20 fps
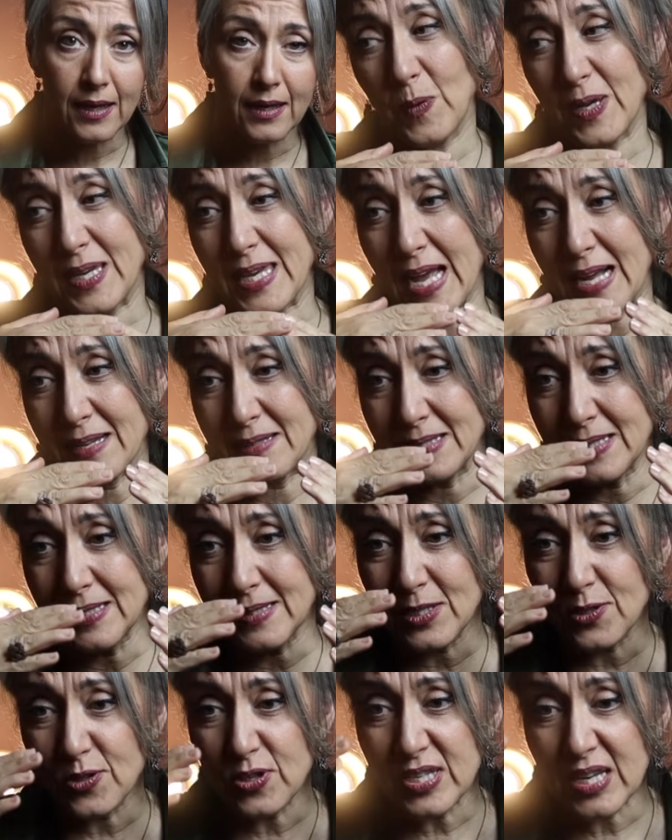ve
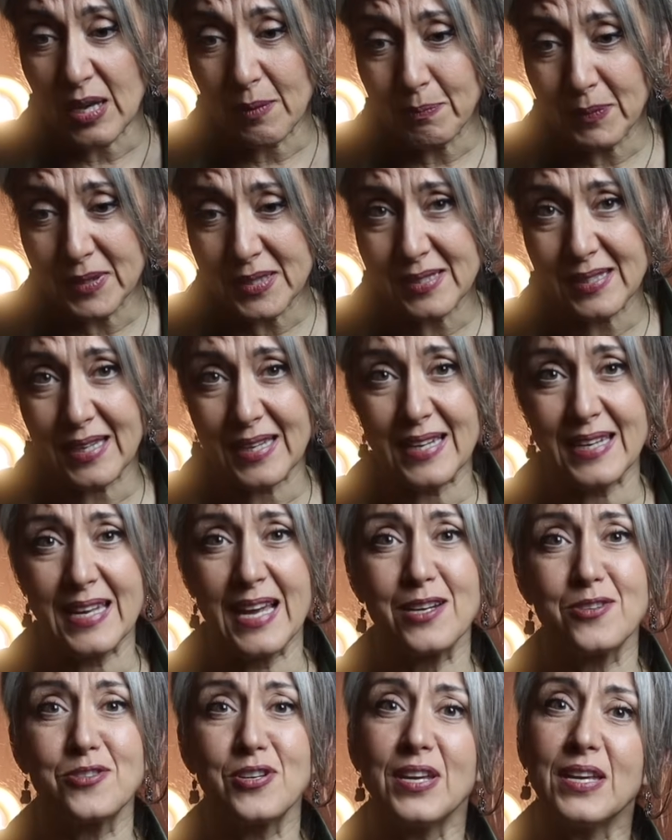kendiniz için yapmanız
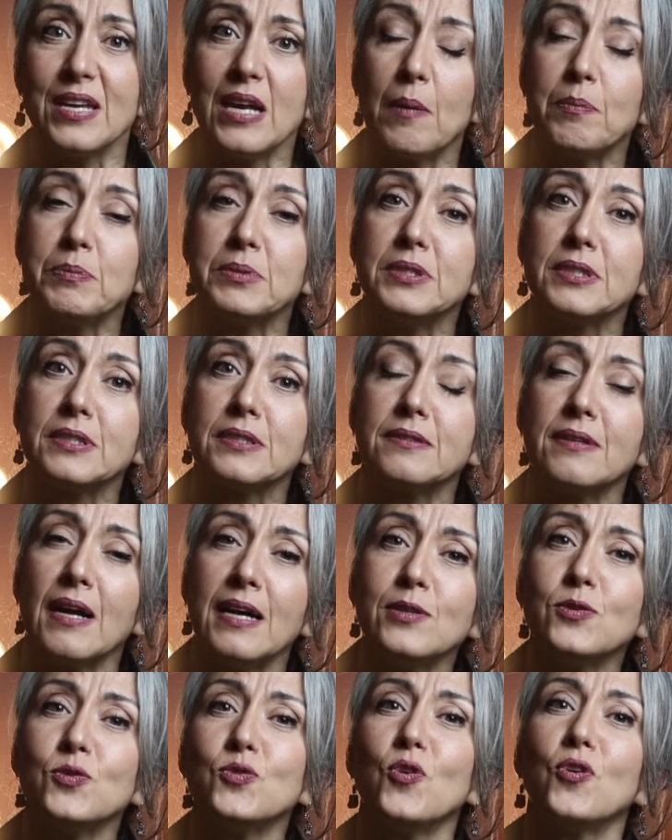gereken şeyi
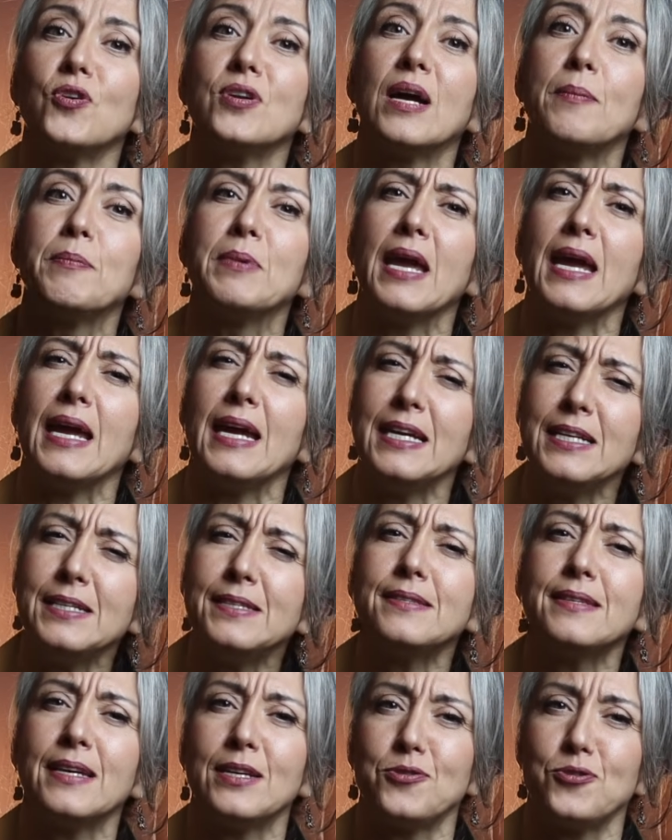yaptıktan sonra bir eş
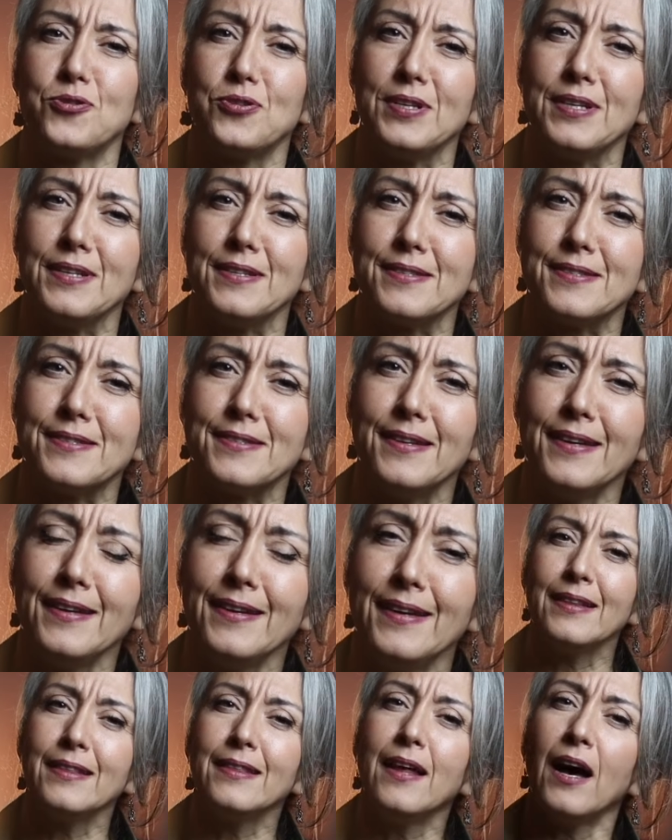seçtiğinizde
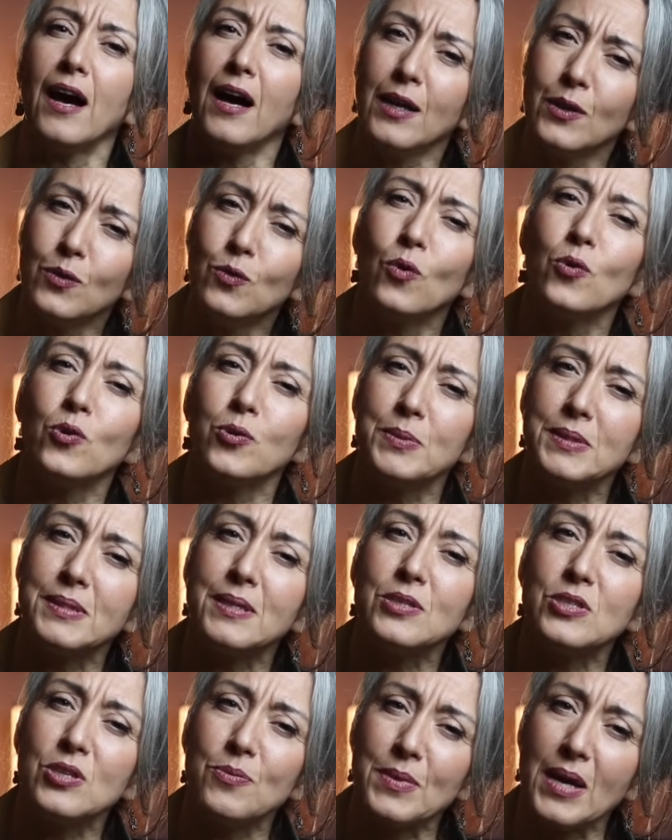daha doğru bir
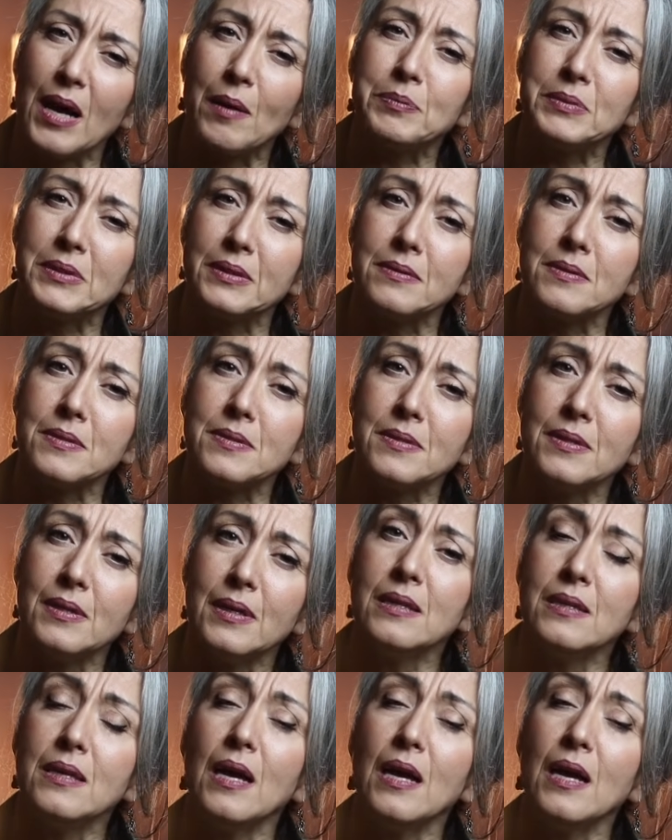seçim yaptığınızı,